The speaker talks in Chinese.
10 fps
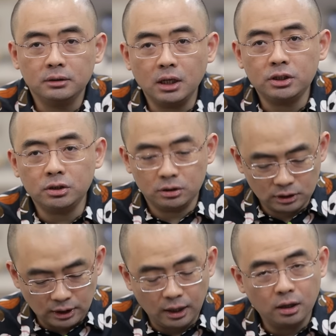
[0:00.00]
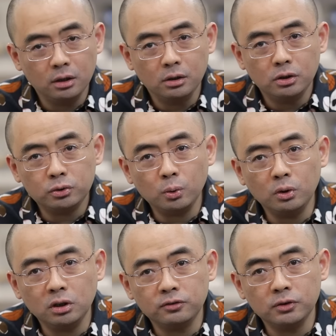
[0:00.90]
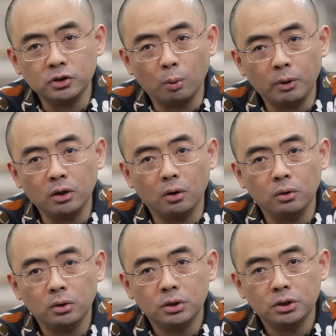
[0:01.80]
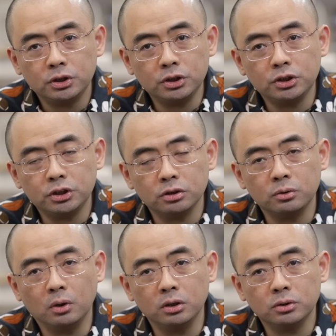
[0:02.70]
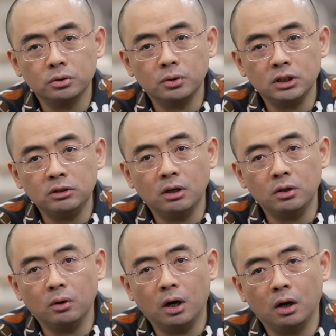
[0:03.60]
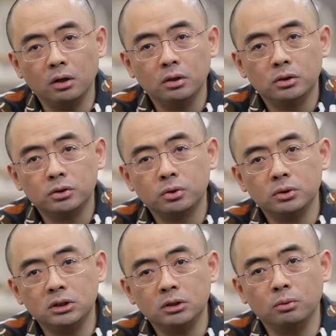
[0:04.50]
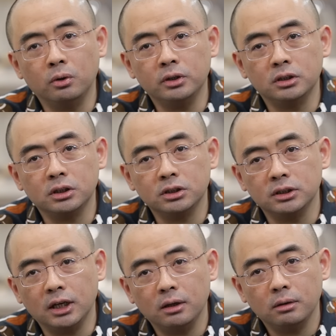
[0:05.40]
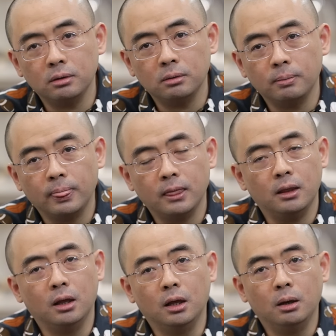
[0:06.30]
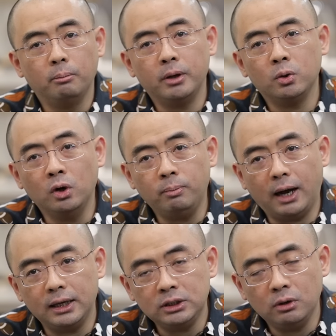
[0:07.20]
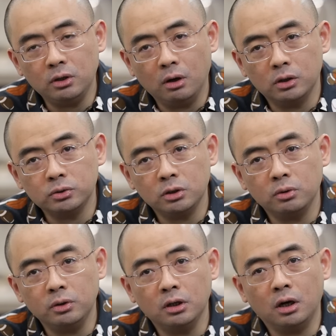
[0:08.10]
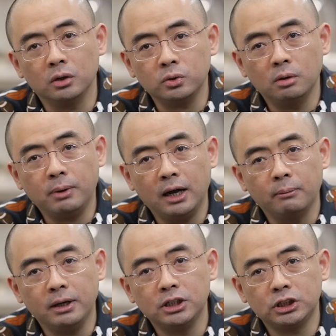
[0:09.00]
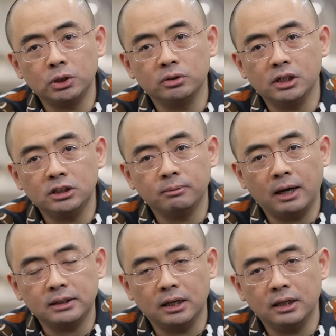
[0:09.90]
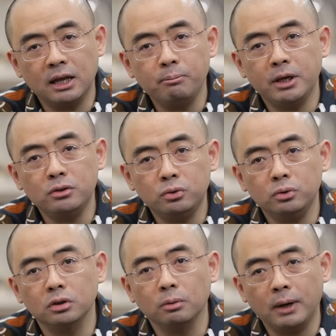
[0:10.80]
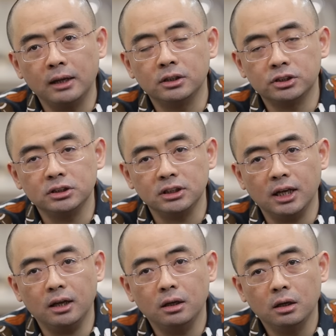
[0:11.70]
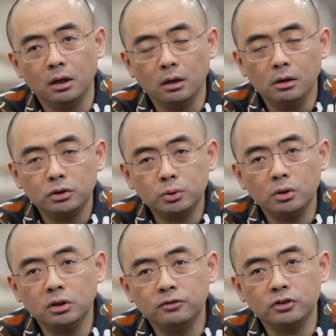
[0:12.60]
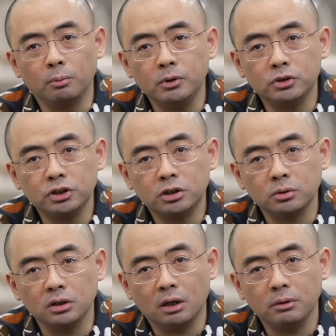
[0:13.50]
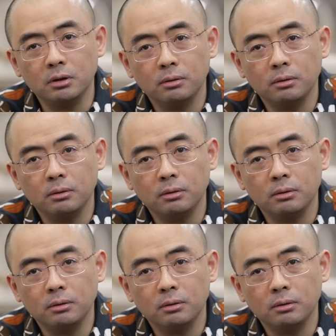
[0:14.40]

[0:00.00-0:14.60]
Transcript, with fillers: 但是你看，中国政府有没有支持过？就是说，一月六号冲击国会的这个事件，美国把一月六号冲击国会的好多人判了，判了十六年、十八年，连没去的都判了十几年。中国政府有没有支持过他们？